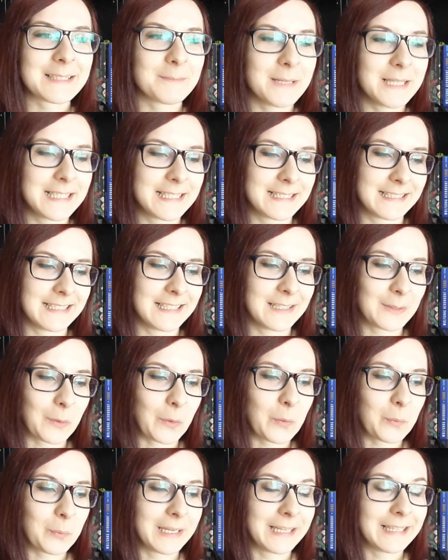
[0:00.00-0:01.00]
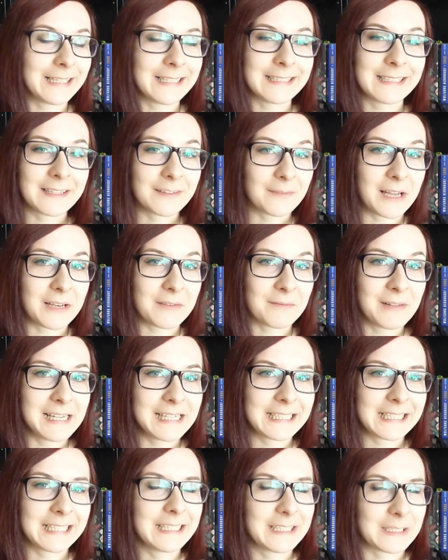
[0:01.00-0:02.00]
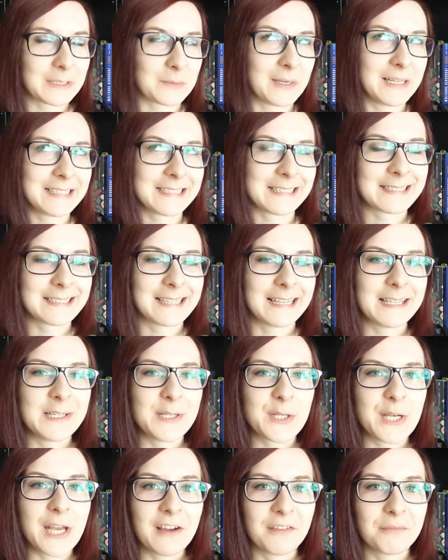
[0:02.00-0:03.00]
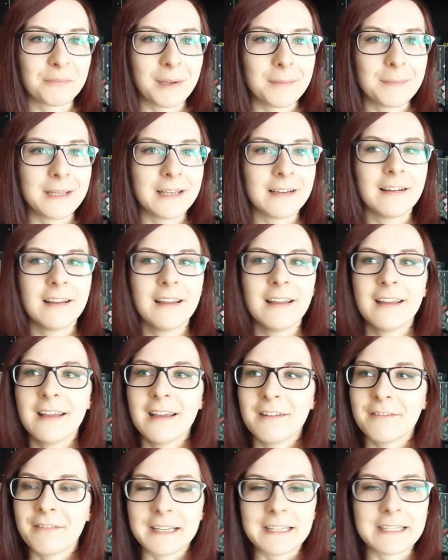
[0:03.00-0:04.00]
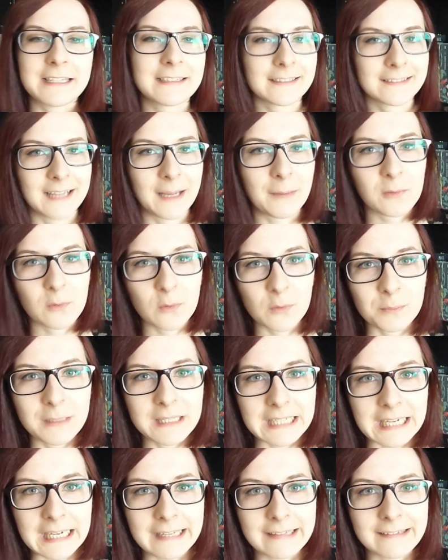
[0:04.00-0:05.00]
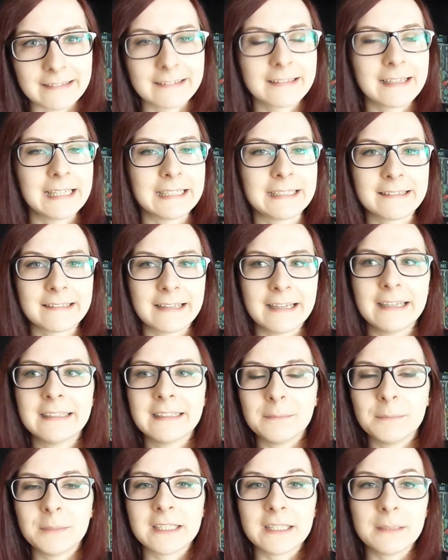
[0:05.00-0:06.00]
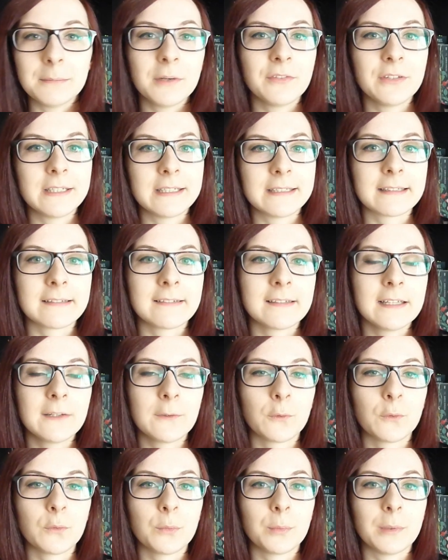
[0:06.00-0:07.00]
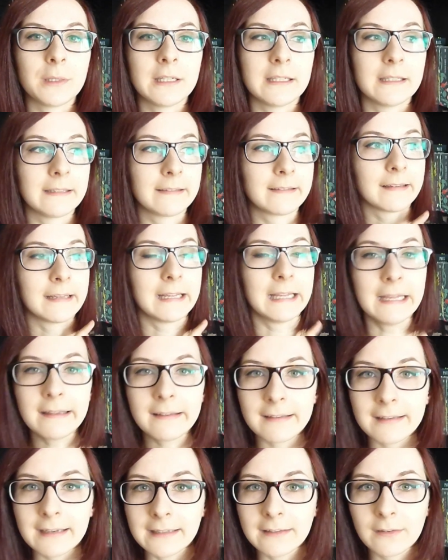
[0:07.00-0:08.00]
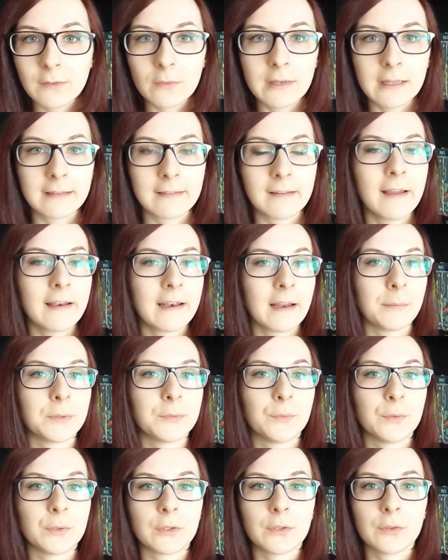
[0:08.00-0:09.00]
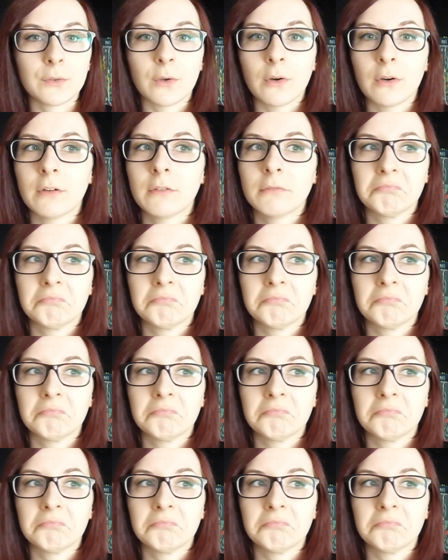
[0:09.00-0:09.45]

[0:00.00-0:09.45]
mit den Rückblicken in den Zweiten Weltkrieg, ich weiß, es ist sehr klischeehaft bei mir, fand ich das absolut mitreißend. Es ist halt eine Sache, die mich immer wieder interessiert und über jetzt Estland zu der Zeit habe ich wirklich noch